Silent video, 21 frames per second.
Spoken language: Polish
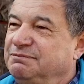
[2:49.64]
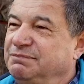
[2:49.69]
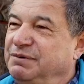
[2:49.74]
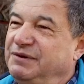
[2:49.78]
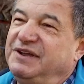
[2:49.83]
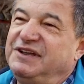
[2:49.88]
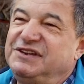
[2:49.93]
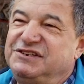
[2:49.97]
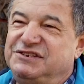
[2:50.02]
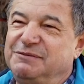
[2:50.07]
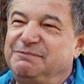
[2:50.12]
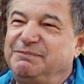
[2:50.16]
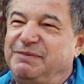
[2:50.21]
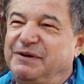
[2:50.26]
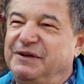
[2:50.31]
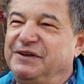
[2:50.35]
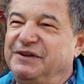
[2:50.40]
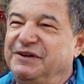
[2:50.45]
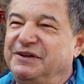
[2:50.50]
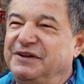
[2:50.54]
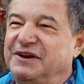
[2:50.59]
pojęcie
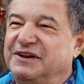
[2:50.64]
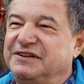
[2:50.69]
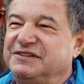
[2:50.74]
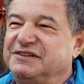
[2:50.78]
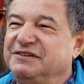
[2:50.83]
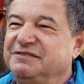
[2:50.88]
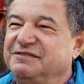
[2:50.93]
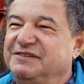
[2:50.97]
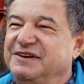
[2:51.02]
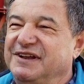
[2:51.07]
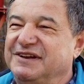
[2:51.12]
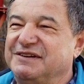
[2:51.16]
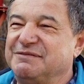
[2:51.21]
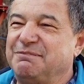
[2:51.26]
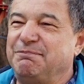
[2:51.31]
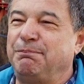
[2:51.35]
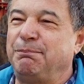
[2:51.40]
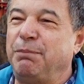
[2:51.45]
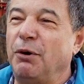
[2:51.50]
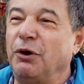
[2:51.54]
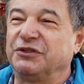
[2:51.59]
pejoratywne
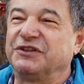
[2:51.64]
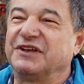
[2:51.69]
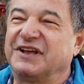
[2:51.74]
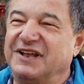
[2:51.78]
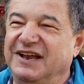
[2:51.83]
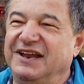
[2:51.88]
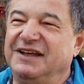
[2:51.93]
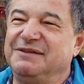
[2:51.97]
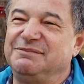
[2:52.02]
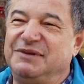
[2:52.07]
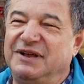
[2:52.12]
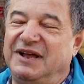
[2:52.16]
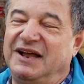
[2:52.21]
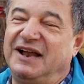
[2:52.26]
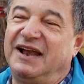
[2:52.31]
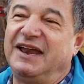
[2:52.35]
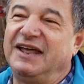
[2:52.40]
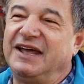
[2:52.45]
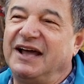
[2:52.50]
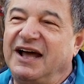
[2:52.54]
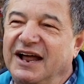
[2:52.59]
podglebie,
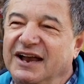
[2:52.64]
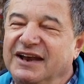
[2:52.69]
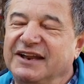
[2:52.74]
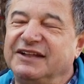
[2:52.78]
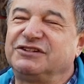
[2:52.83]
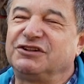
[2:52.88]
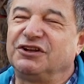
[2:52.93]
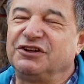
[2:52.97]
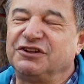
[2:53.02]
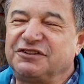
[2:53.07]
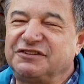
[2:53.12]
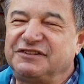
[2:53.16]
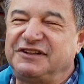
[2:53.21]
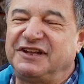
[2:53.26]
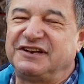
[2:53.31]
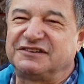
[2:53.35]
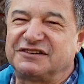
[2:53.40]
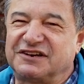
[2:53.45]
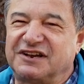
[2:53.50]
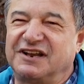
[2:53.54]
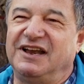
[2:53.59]
ale, ale to jest
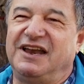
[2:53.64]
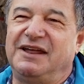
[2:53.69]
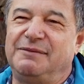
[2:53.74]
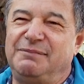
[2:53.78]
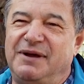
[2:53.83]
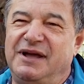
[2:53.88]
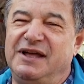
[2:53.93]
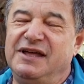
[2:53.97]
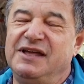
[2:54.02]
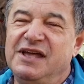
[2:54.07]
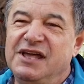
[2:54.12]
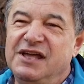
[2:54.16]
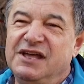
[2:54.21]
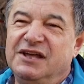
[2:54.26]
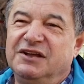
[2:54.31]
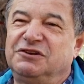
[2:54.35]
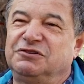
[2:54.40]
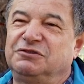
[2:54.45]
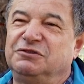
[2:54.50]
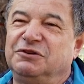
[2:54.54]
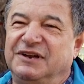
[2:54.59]
też gleba,
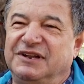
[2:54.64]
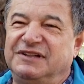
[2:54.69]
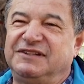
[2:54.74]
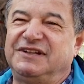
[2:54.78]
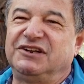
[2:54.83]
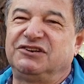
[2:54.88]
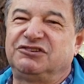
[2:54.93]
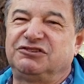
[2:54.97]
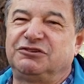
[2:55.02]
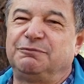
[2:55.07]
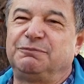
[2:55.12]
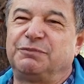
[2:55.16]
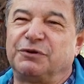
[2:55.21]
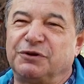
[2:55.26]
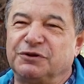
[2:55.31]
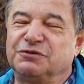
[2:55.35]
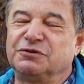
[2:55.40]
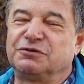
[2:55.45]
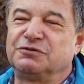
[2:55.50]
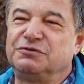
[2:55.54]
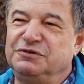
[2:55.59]
która też
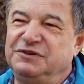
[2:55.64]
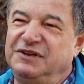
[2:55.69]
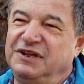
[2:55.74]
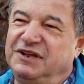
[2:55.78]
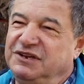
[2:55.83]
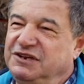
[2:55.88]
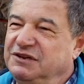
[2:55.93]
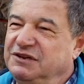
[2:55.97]
produkuje